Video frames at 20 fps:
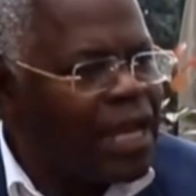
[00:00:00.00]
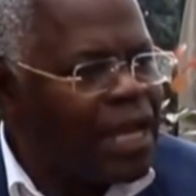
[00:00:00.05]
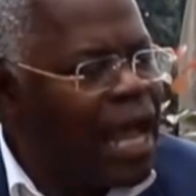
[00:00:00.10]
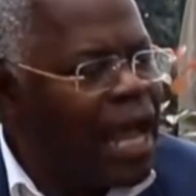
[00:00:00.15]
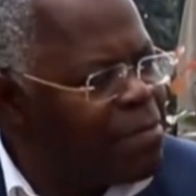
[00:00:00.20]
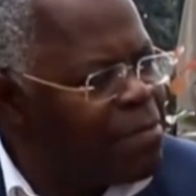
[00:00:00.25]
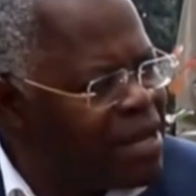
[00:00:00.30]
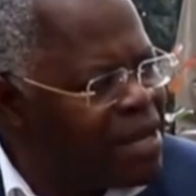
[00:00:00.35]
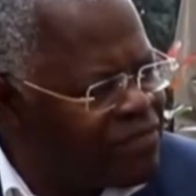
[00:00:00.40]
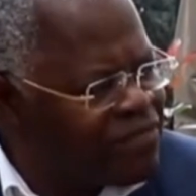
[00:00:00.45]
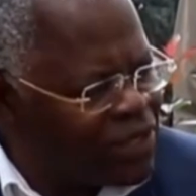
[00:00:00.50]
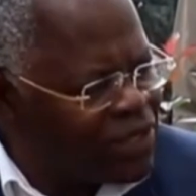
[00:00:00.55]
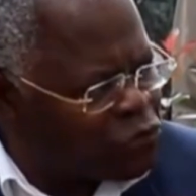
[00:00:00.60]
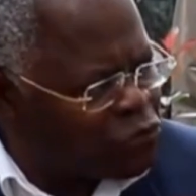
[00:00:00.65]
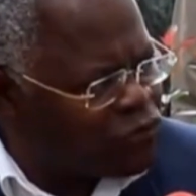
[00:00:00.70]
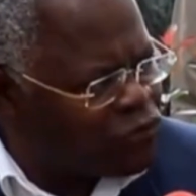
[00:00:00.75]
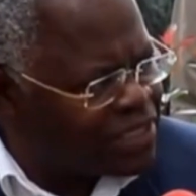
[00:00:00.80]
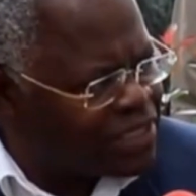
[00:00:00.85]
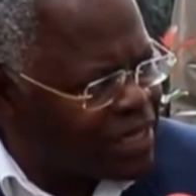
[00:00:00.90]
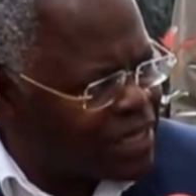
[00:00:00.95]
Albéric va
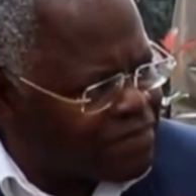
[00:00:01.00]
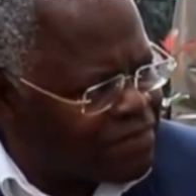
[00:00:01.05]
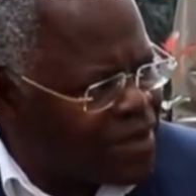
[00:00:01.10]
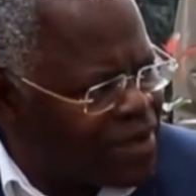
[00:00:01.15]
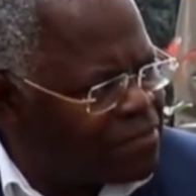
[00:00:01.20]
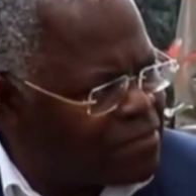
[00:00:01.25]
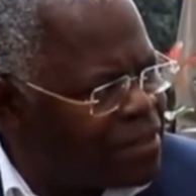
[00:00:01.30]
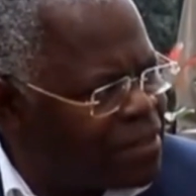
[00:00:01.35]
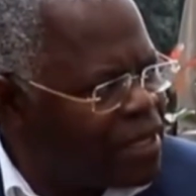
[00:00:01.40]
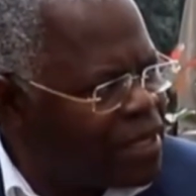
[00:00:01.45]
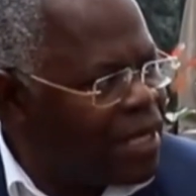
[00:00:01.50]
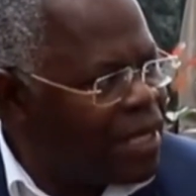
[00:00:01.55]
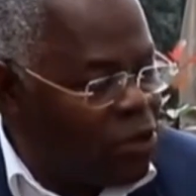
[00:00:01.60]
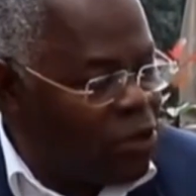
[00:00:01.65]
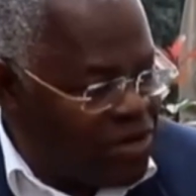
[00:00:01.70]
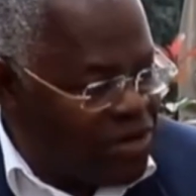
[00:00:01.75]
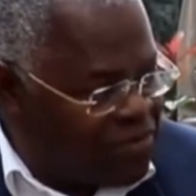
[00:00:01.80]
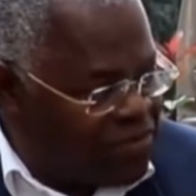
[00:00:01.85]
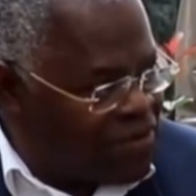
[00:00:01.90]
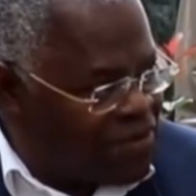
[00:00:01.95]
trouver sa femme et
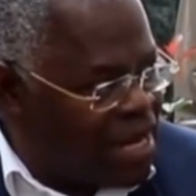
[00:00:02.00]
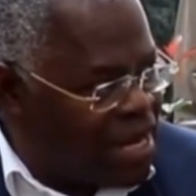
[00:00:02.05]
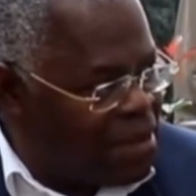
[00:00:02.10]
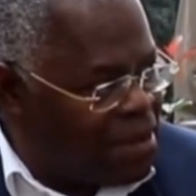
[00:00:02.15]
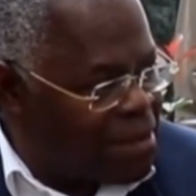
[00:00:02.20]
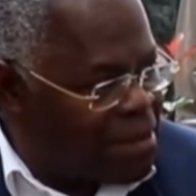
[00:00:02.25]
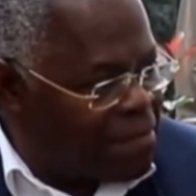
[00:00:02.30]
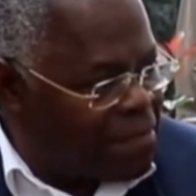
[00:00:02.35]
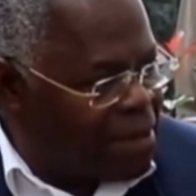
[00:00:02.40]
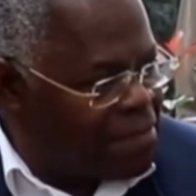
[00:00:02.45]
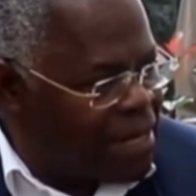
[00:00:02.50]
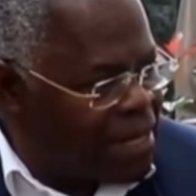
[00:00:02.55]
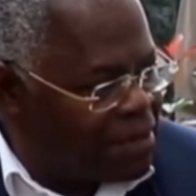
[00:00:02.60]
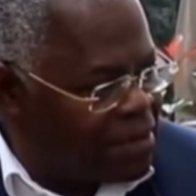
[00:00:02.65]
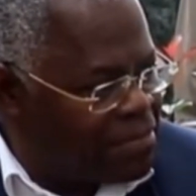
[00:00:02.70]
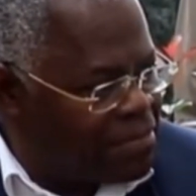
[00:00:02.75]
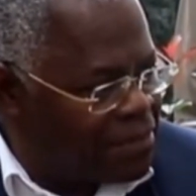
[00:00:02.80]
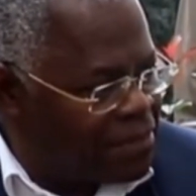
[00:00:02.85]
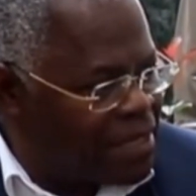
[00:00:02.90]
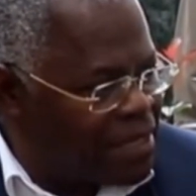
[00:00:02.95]
lui dit, voilà, maman
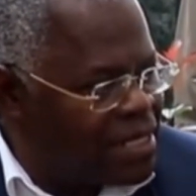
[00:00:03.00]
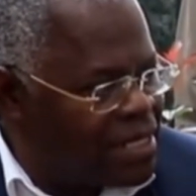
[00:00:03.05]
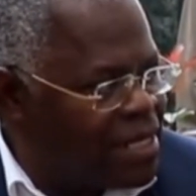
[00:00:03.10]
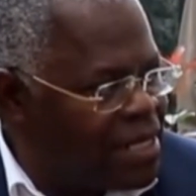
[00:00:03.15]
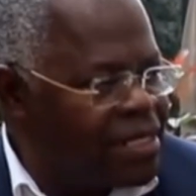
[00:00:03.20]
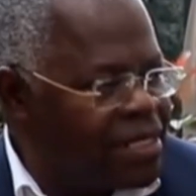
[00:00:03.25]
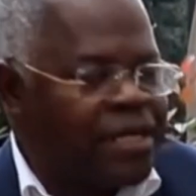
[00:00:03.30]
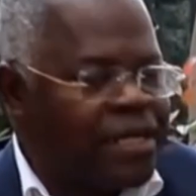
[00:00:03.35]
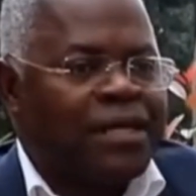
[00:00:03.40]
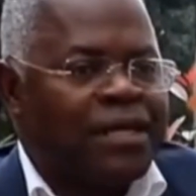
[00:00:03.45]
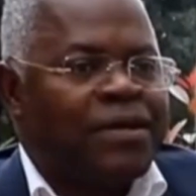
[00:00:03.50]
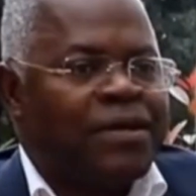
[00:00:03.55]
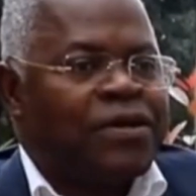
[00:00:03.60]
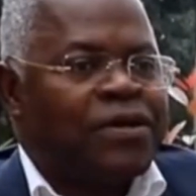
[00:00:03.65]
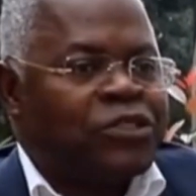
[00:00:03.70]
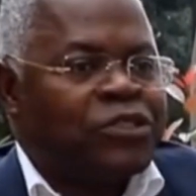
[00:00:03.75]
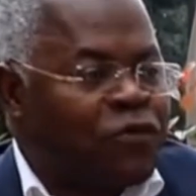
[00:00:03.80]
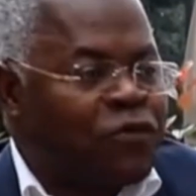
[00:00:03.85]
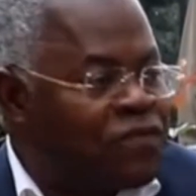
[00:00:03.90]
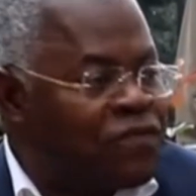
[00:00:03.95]
Marie-Madeleine,
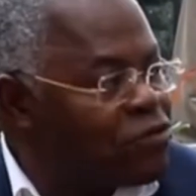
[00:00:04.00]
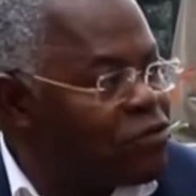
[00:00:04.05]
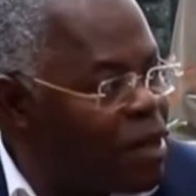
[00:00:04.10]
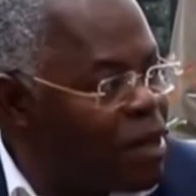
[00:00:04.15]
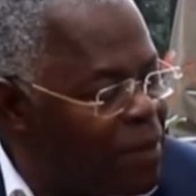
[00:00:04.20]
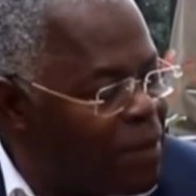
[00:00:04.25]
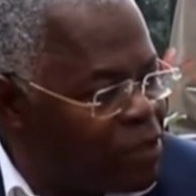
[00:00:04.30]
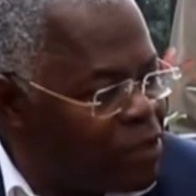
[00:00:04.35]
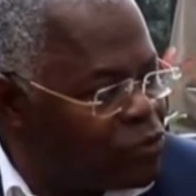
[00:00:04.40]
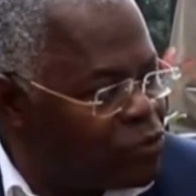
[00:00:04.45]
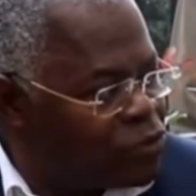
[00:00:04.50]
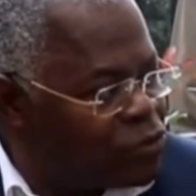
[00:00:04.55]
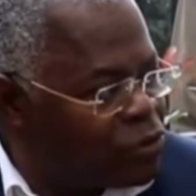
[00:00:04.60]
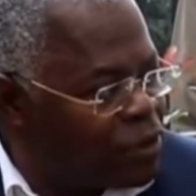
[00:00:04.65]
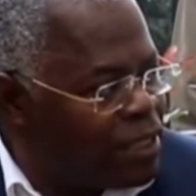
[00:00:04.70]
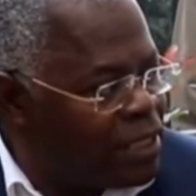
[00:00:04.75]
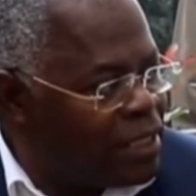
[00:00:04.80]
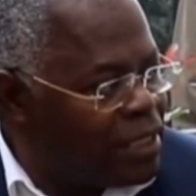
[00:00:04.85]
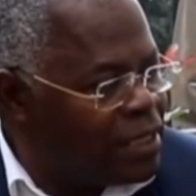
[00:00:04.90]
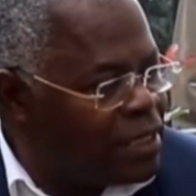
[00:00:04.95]
je viens de la part du
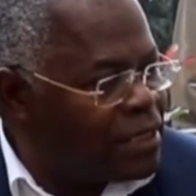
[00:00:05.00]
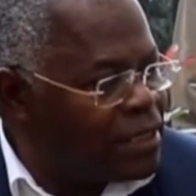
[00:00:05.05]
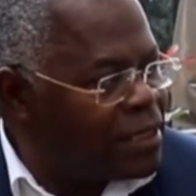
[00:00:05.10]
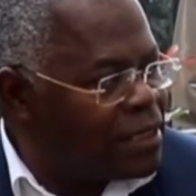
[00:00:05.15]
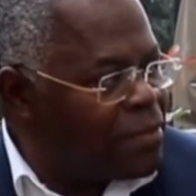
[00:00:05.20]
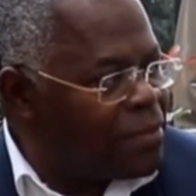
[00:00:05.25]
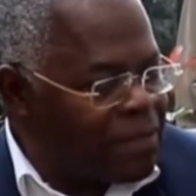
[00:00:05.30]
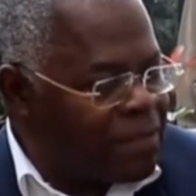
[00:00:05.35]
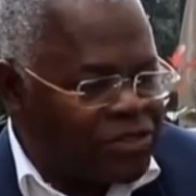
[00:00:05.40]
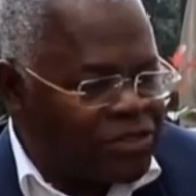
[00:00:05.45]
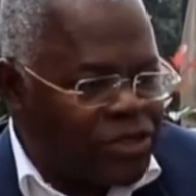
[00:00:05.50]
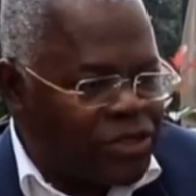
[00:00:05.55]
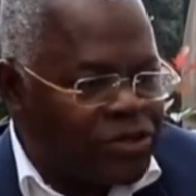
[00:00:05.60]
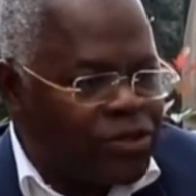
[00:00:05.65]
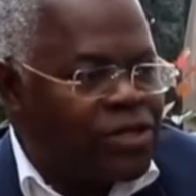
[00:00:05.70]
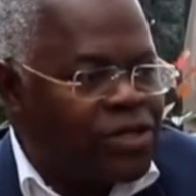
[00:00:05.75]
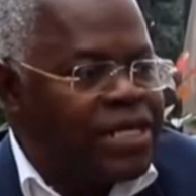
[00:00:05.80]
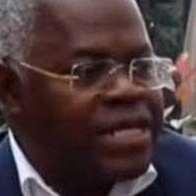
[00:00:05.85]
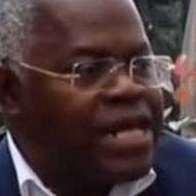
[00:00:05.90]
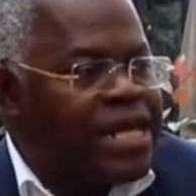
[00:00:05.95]
curé parce
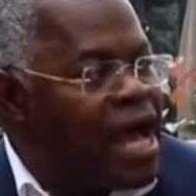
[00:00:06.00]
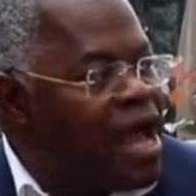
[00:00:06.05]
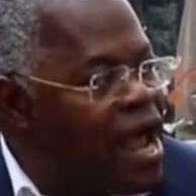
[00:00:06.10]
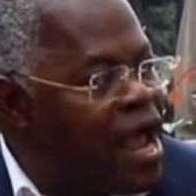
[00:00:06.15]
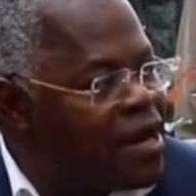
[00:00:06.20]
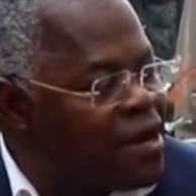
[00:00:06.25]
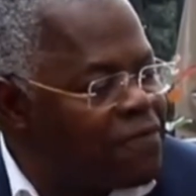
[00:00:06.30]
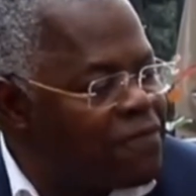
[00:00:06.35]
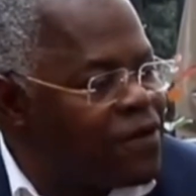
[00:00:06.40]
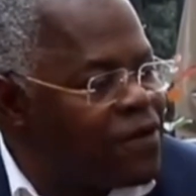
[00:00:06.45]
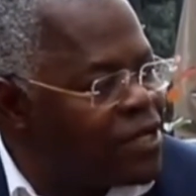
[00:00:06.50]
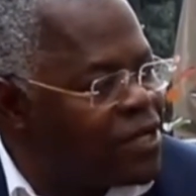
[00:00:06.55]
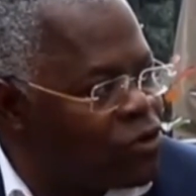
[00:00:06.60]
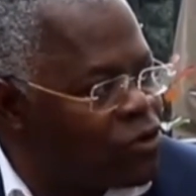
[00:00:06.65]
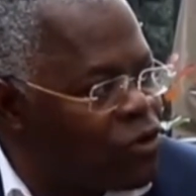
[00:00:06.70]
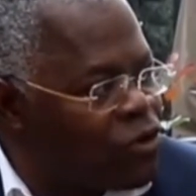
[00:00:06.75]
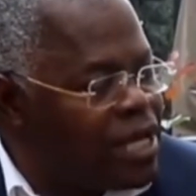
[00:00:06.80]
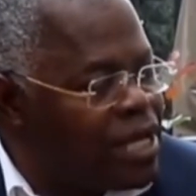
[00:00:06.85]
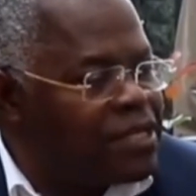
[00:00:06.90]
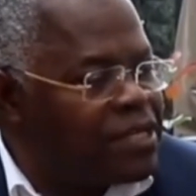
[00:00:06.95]
qu'il y a un enfant, un
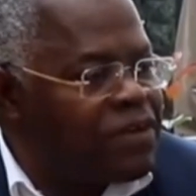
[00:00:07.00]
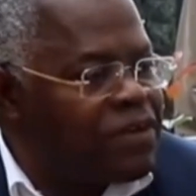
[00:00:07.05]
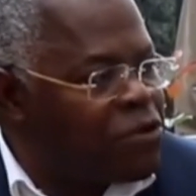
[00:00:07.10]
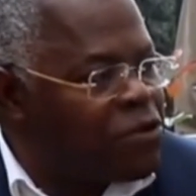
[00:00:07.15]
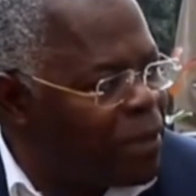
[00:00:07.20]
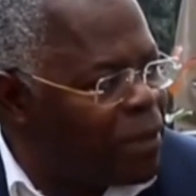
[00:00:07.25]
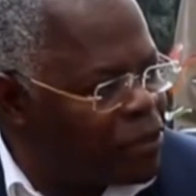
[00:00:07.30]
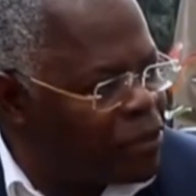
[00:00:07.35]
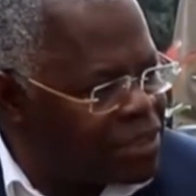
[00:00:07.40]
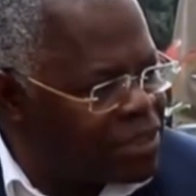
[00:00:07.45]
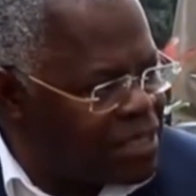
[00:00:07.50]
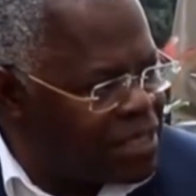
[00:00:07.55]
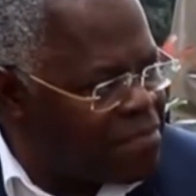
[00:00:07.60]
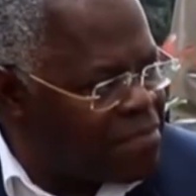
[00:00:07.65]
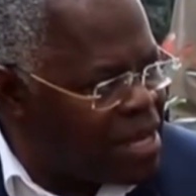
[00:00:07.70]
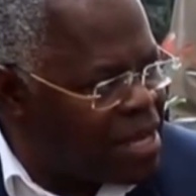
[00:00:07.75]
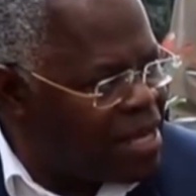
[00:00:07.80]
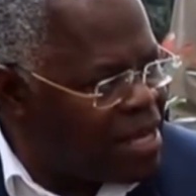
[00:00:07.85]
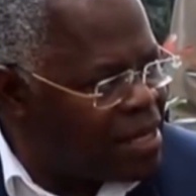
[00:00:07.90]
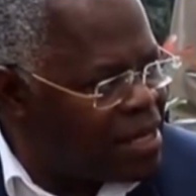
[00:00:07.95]
Togolais qui vient de perdre sa
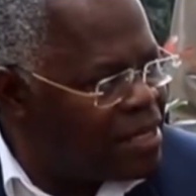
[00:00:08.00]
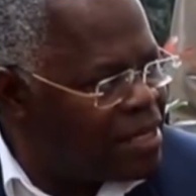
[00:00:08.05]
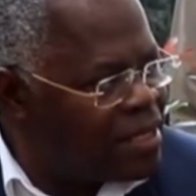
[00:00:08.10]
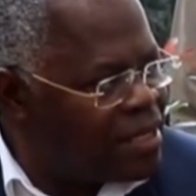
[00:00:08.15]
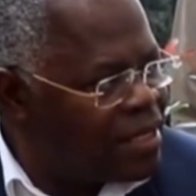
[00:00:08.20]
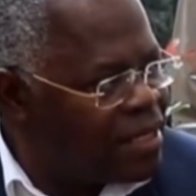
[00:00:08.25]
mère